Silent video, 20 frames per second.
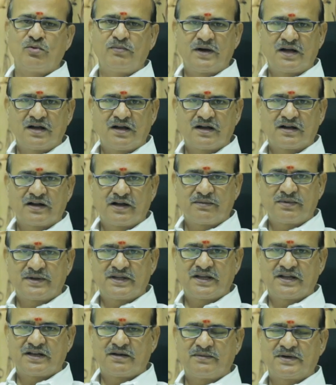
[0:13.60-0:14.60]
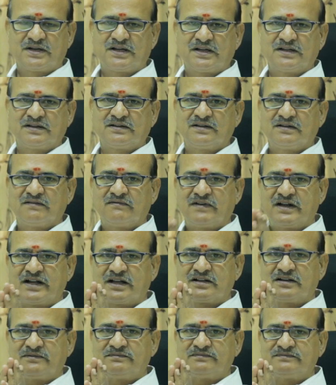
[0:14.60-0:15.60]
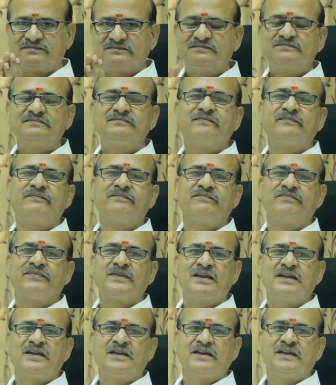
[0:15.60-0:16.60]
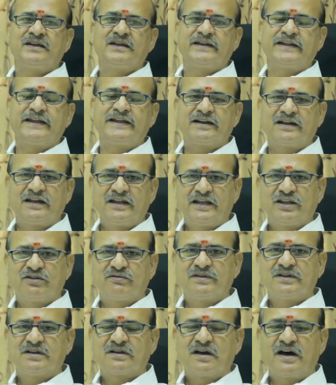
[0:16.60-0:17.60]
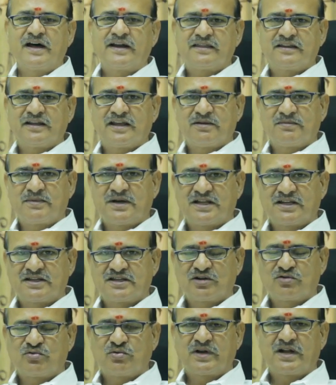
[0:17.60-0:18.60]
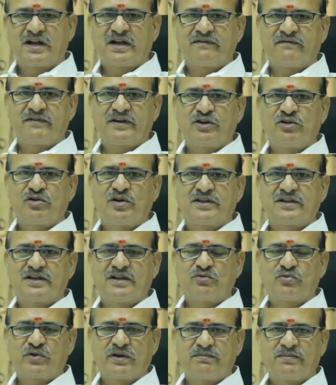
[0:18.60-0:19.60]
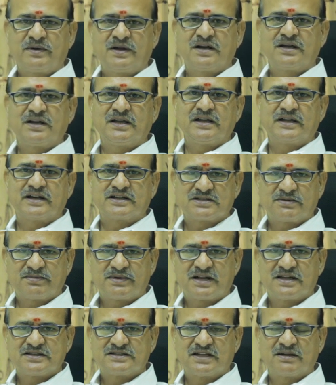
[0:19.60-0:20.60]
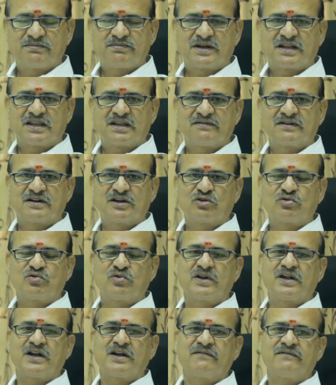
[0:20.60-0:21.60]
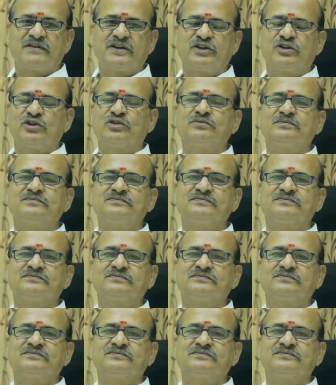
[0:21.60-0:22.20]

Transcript: மகா கணபதியே நமக வணக்கம் நேர்களே இது வந்து கார்த்திகை மாதத்திற்கு உண்டான வீடியோ அதுலேயும் குறிப்பாக ரிஷபராசியில் பிறந்தவர்களுக்கு உண்டான வீடியோ